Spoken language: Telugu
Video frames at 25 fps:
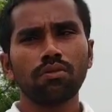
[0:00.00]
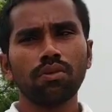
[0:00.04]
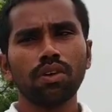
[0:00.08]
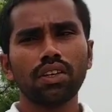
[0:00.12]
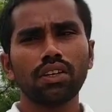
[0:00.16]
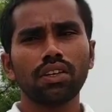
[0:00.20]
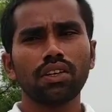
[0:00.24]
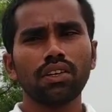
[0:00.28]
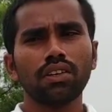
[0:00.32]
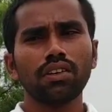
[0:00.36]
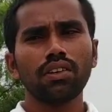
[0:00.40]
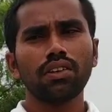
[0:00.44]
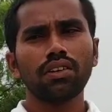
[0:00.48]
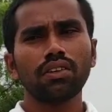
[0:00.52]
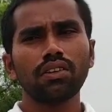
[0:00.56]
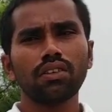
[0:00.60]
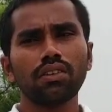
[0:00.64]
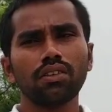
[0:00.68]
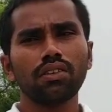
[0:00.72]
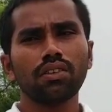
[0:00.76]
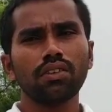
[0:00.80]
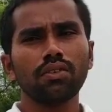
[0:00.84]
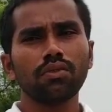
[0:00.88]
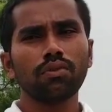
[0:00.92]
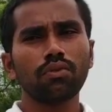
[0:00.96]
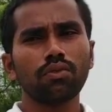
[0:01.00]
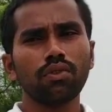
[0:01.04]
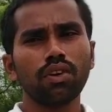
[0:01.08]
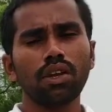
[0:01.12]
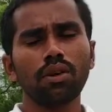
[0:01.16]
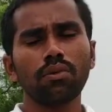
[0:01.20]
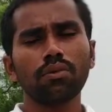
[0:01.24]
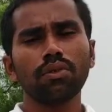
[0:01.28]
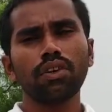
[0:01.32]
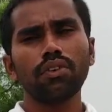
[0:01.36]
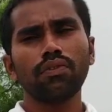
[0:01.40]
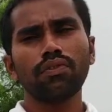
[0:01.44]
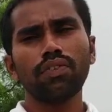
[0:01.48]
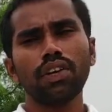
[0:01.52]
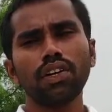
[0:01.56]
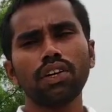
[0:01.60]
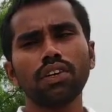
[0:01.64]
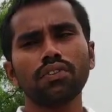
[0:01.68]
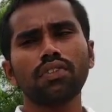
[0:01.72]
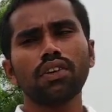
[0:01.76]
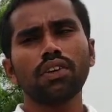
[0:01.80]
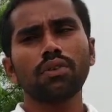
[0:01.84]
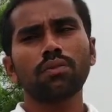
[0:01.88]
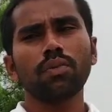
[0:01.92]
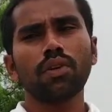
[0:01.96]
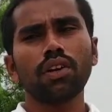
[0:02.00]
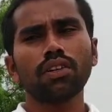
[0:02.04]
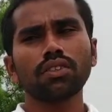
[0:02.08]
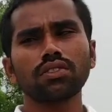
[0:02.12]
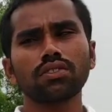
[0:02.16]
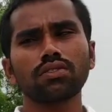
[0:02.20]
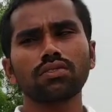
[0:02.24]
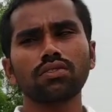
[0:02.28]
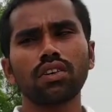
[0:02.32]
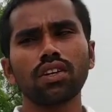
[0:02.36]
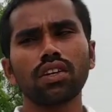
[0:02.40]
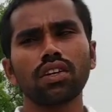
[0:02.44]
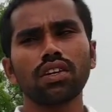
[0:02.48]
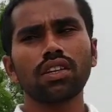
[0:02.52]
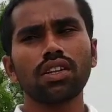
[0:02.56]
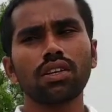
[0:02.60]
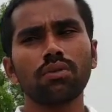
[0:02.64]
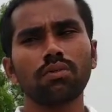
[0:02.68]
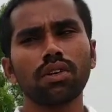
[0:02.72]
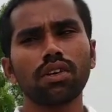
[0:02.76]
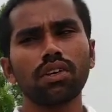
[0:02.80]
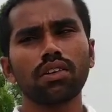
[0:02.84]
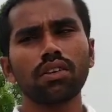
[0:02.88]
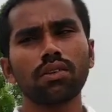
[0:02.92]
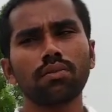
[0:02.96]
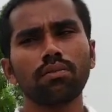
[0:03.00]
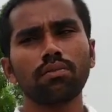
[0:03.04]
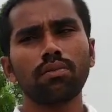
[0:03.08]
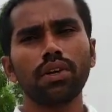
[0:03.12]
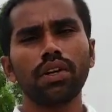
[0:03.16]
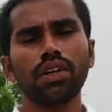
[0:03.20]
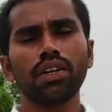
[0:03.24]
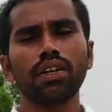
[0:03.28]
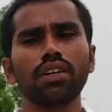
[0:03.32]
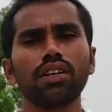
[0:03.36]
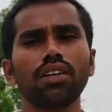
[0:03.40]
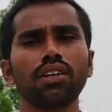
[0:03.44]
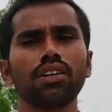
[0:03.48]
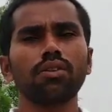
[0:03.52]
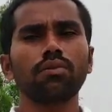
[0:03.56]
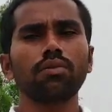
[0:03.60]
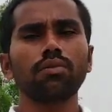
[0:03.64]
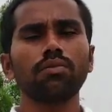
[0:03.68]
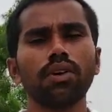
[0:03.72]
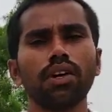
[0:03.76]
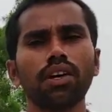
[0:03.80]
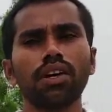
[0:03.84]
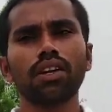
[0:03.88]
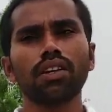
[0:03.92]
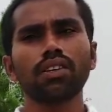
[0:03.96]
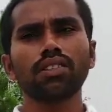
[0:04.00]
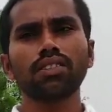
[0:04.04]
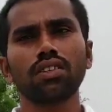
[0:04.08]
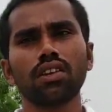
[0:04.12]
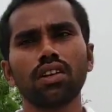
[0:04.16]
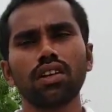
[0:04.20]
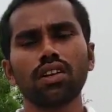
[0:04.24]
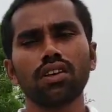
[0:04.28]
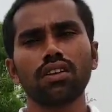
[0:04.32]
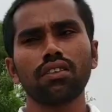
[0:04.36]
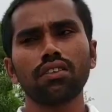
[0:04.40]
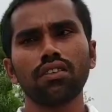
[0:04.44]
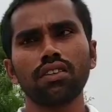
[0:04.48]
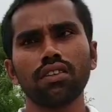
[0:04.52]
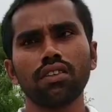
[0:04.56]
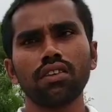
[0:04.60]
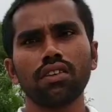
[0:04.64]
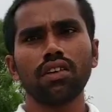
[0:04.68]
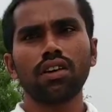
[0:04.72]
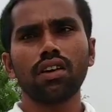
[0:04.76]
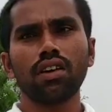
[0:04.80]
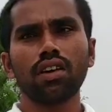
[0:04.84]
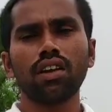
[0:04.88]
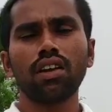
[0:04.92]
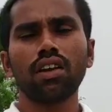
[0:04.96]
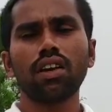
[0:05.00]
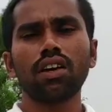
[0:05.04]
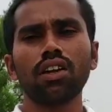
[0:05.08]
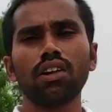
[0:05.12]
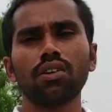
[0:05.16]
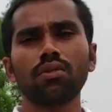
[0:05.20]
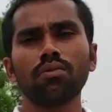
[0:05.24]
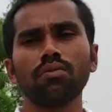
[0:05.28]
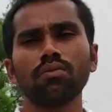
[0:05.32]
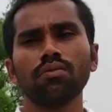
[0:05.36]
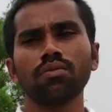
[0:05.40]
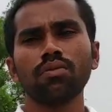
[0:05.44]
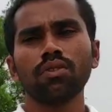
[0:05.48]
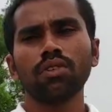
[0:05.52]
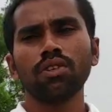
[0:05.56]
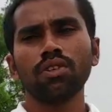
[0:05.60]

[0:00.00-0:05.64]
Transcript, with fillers: మనకి ఉన్న డిఫరెంట్ డిఫరెంట్ ప్రాజెక్ట్స్ ఉన్నాయి కదా మనకి మేడిగడ్డ బ్యారేజ్ అలాగే అన్నారం